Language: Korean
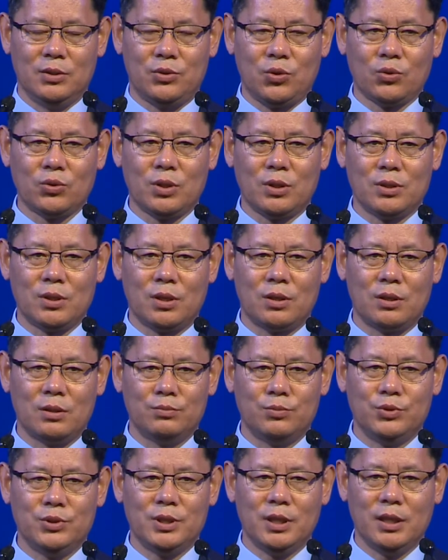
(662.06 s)
종전선언
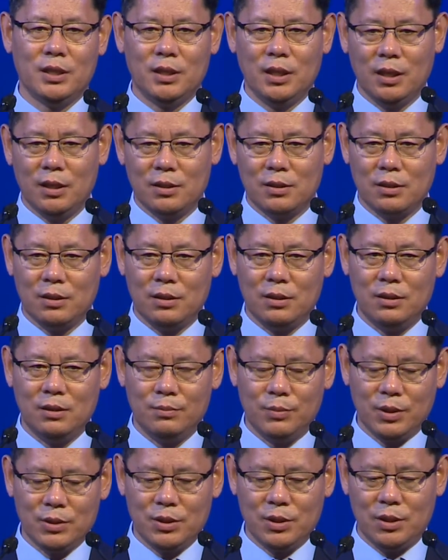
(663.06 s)
문제에 대해서
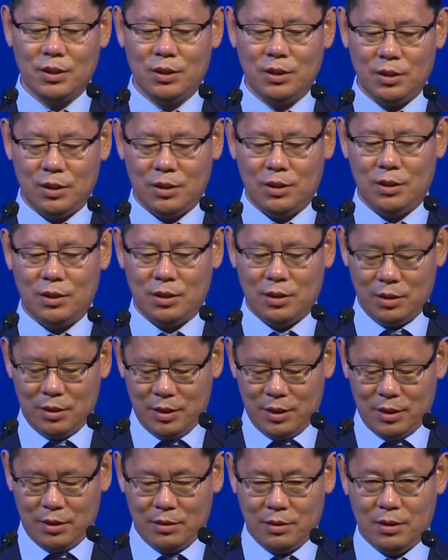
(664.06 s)
먼저 어,
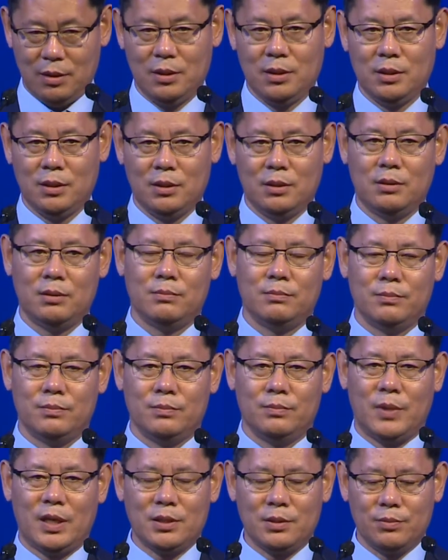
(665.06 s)

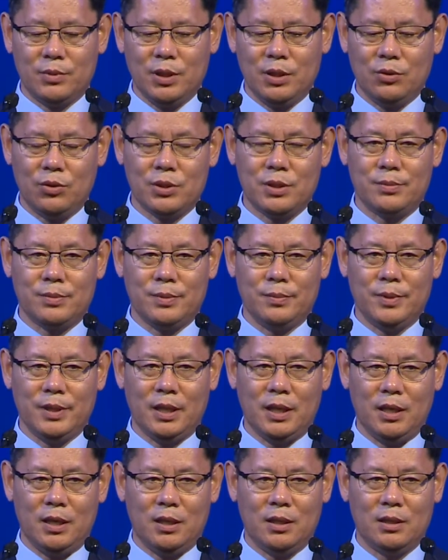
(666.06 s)
말씀드리고
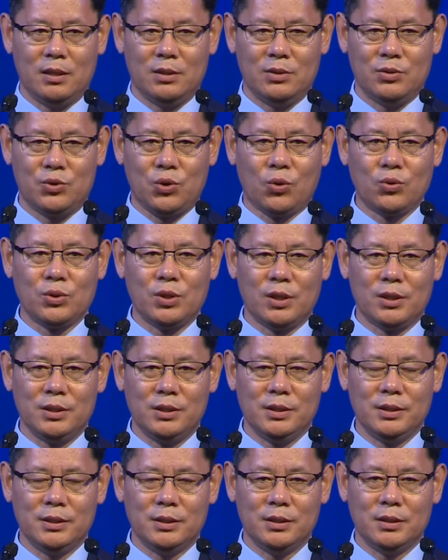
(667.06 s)
싶습니다.
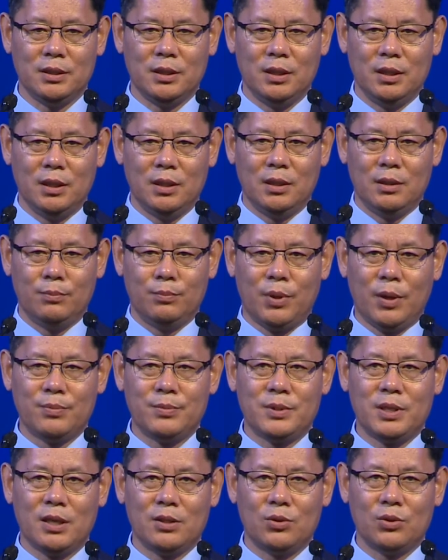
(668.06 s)
종전은 법
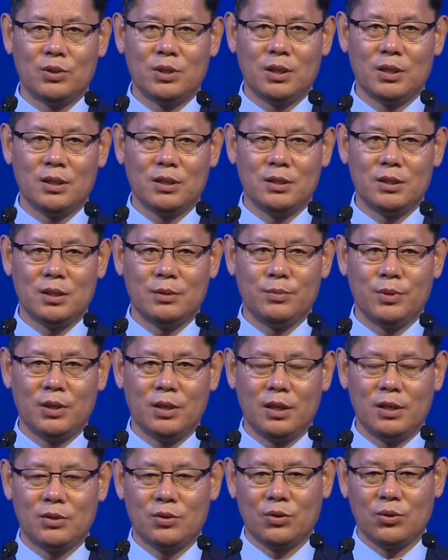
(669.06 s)
제도적인
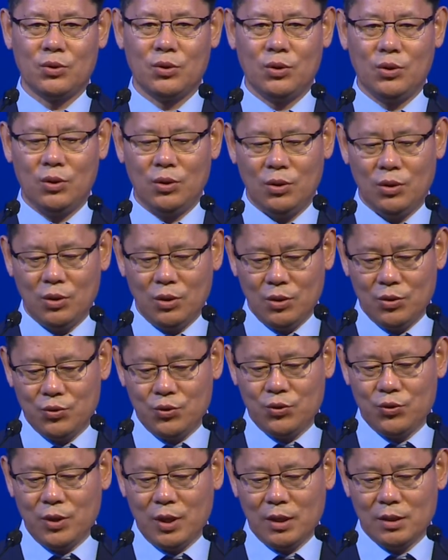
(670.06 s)
측면에서도
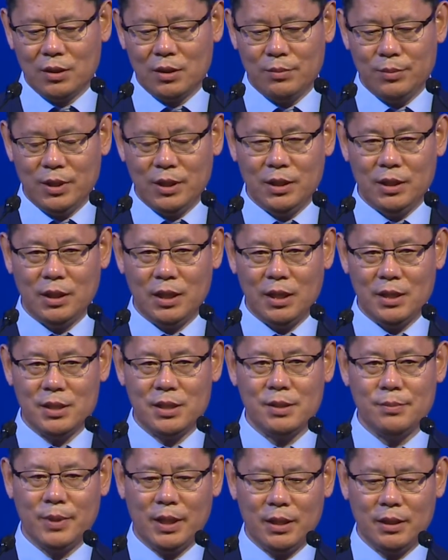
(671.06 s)
중요한 의미가
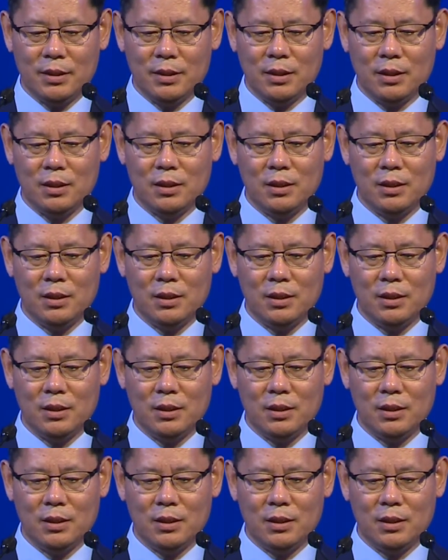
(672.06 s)
있지만